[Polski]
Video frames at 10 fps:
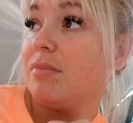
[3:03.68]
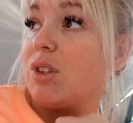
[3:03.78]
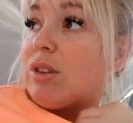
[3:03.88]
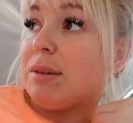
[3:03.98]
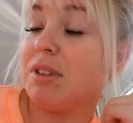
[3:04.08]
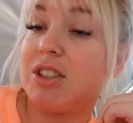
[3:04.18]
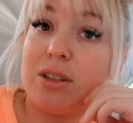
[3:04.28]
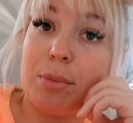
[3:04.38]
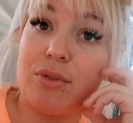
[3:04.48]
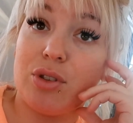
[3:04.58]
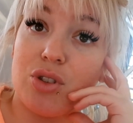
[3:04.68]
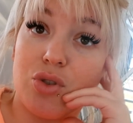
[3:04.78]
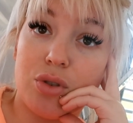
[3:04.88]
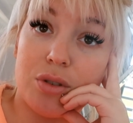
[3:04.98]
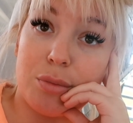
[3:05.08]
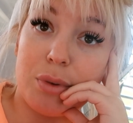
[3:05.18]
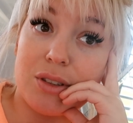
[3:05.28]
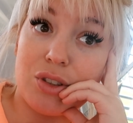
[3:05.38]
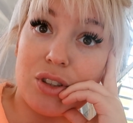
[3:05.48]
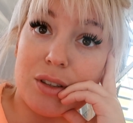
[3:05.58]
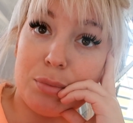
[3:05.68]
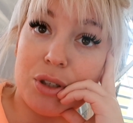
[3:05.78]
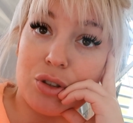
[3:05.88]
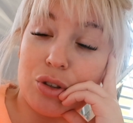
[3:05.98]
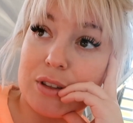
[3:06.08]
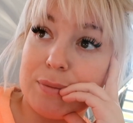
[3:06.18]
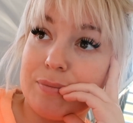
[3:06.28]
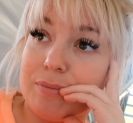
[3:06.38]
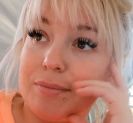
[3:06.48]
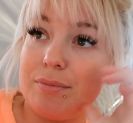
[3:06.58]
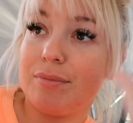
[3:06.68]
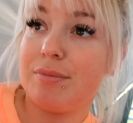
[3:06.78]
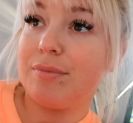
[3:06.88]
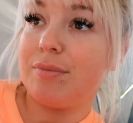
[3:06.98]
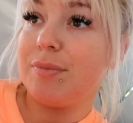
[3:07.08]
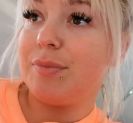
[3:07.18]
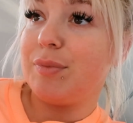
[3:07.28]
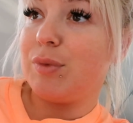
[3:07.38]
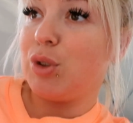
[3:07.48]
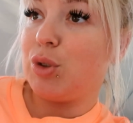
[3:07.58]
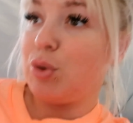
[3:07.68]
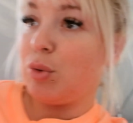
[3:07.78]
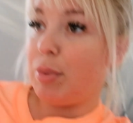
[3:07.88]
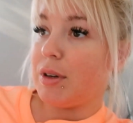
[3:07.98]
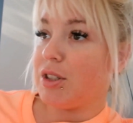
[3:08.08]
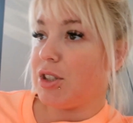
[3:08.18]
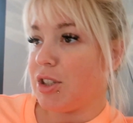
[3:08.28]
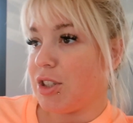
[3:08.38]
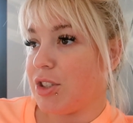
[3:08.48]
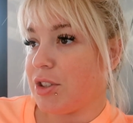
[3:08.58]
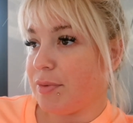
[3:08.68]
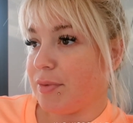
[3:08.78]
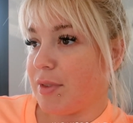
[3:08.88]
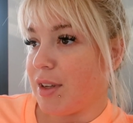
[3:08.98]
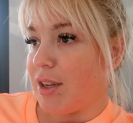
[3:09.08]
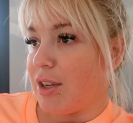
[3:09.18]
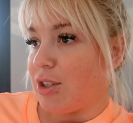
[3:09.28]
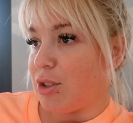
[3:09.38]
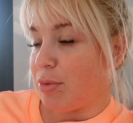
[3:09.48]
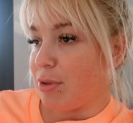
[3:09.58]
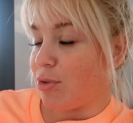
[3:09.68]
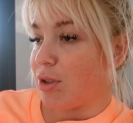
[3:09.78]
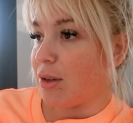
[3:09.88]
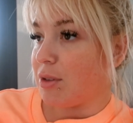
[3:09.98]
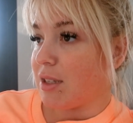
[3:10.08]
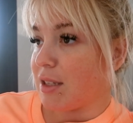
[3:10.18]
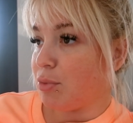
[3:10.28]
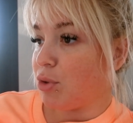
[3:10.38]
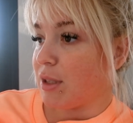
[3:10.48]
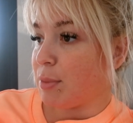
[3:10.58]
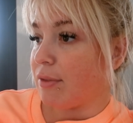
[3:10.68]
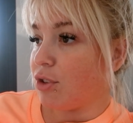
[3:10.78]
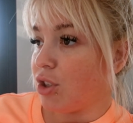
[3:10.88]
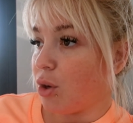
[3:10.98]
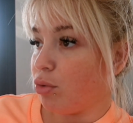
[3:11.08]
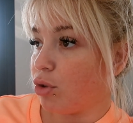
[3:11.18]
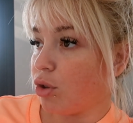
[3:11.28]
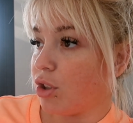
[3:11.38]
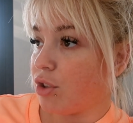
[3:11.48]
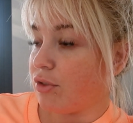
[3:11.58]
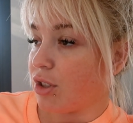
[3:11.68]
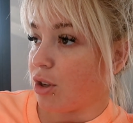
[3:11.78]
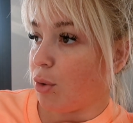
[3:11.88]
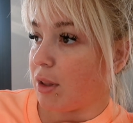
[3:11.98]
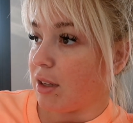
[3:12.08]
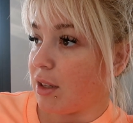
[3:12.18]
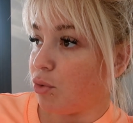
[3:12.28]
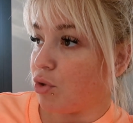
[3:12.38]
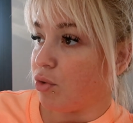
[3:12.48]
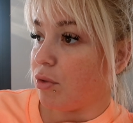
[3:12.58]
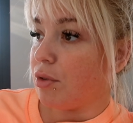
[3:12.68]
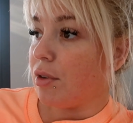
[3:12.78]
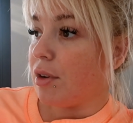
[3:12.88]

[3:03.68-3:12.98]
no tam też na pewno coś e, będzie pieczone. Super, cieszę się, że posprzątałeś. Zaraz pójdę sprawdzić. A łóżko też wszystko ładnie na łóżku?